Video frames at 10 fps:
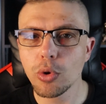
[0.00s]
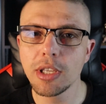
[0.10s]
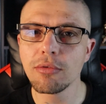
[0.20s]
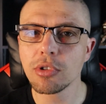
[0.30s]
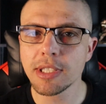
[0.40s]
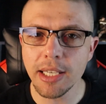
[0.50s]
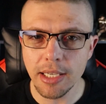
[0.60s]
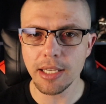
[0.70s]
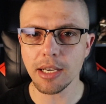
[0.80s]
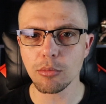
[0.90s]
o que você
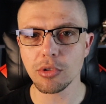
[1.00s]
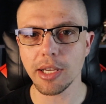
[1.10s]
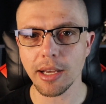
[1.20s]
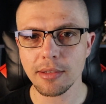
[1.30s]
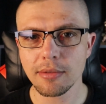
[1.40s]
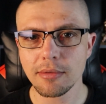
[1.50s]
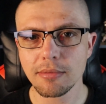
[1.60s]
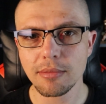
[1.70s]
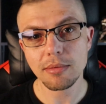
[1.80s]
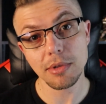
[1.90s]
queria mudar
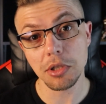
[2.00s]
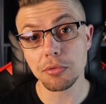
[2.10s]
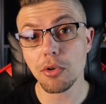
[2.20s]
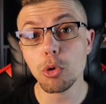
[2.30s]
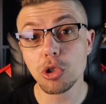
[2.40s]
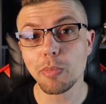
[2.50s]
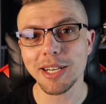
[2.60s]
se não for muito